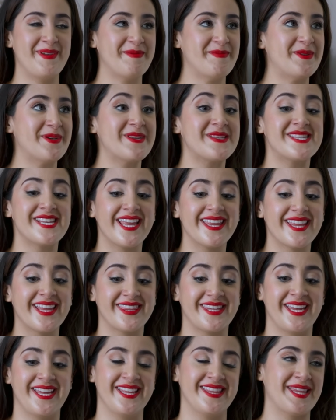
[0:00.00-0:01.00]
Mi amor,
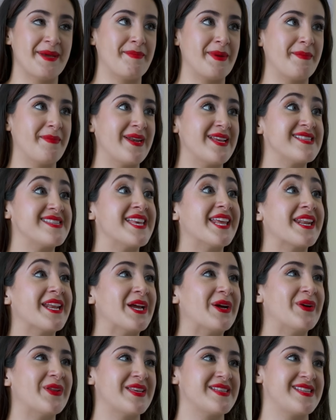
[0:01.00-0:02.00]
siéntate. Te preparé este
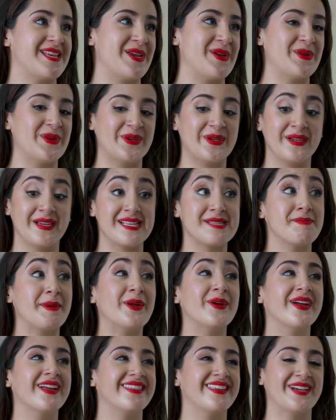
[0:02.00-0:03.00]
rico desayuno.
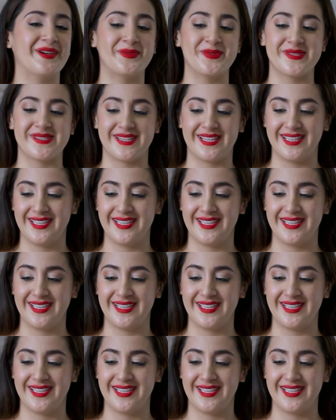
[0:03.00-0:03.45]
Espero que te guste.